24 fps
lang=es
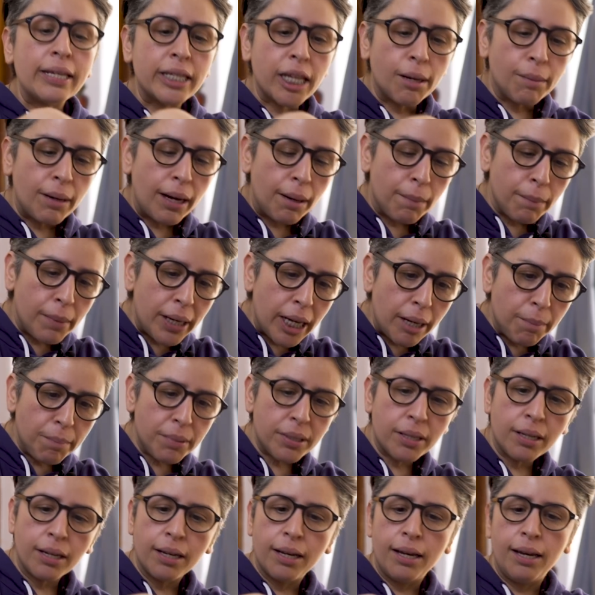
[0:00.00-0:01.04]
Estaba
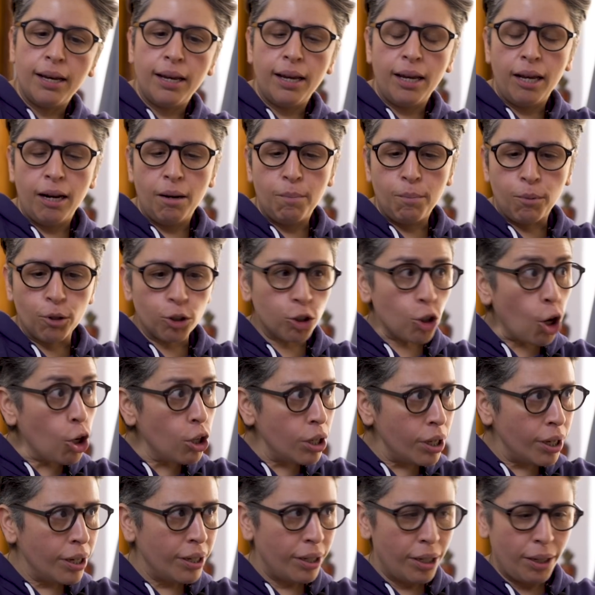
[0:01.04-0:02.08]
Vips, el Portón,
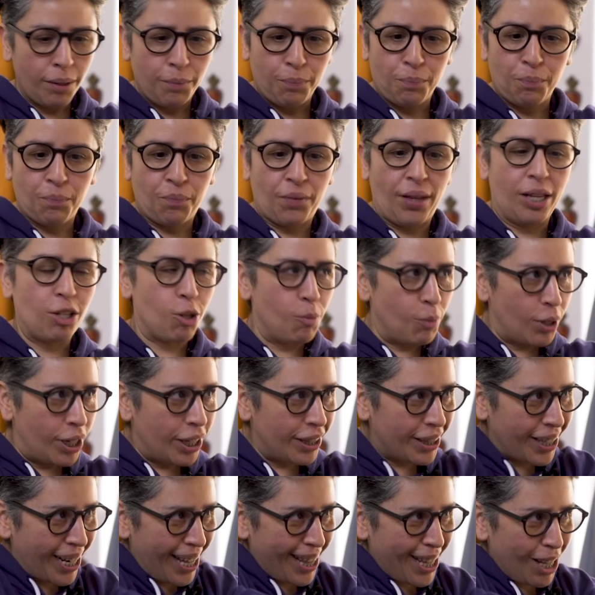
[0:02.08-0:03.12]
que es como la
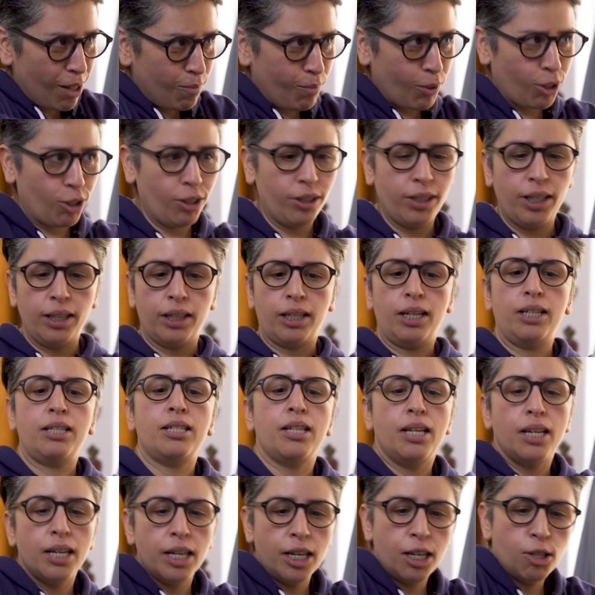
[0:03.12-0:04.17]
entrada, por donde entras,
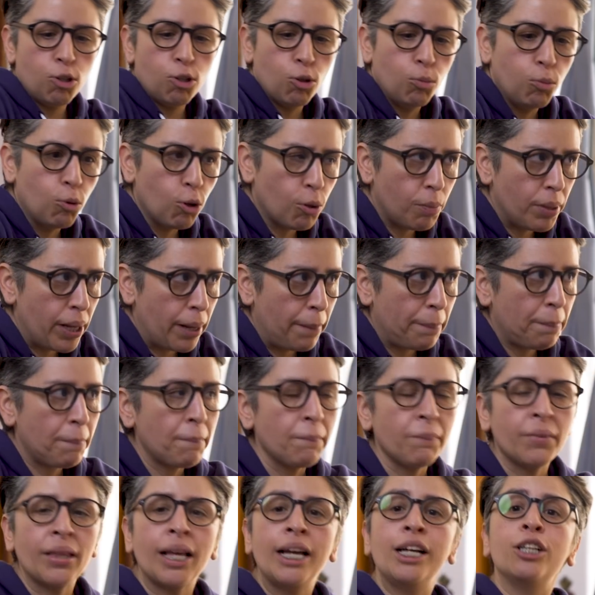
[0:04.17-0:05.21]
ah. y suburbia.
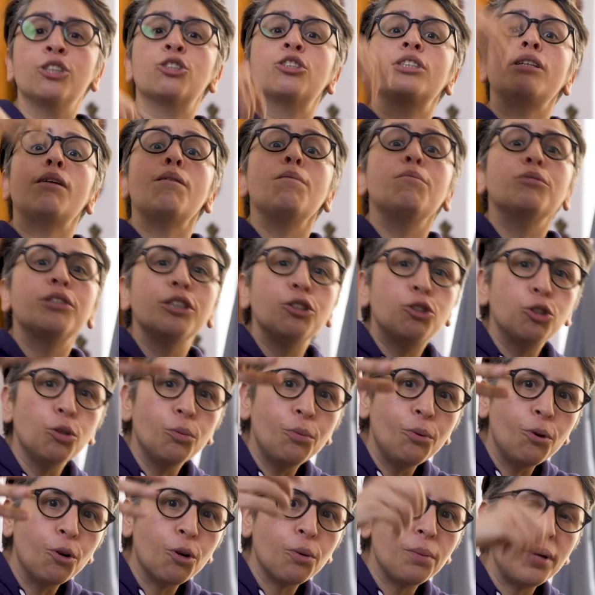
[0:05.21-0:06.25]
Estábamos en
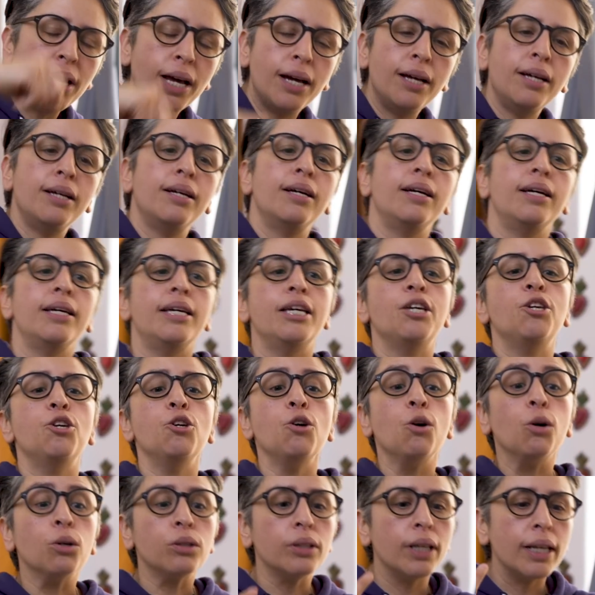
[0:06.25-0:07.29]
suburbia y
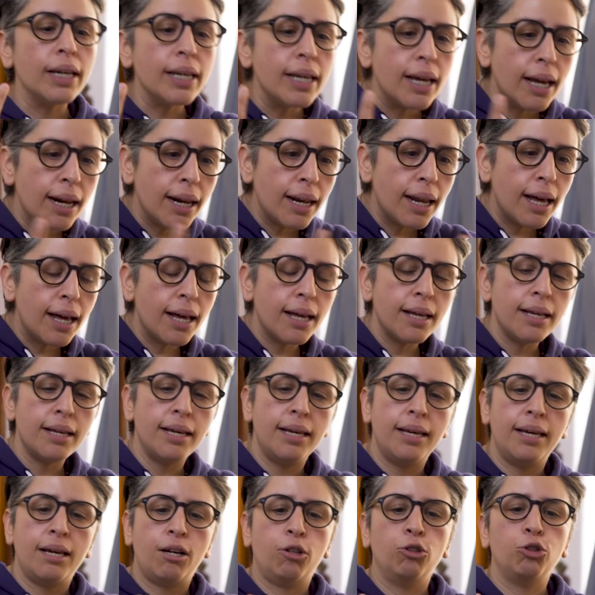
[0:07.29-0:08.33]
yo tenía la
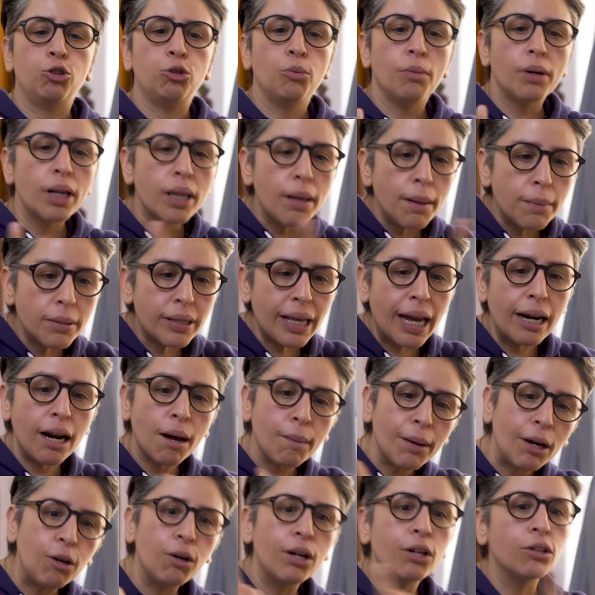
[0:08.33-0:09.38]
eh, costumbre de estar
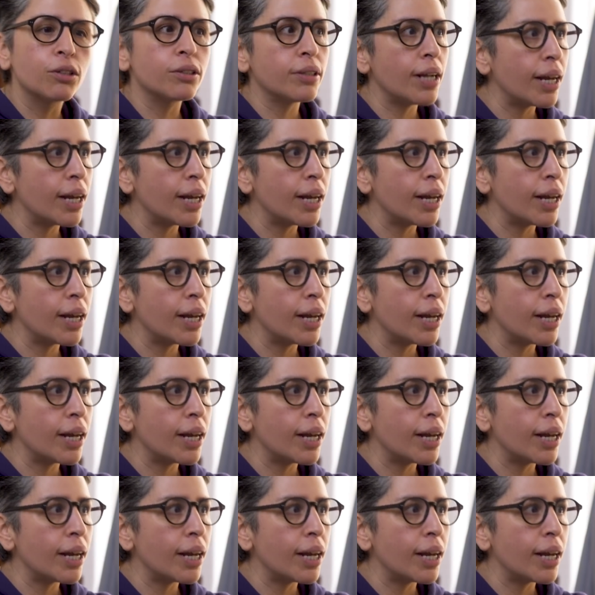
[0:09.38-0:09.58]
abajo de los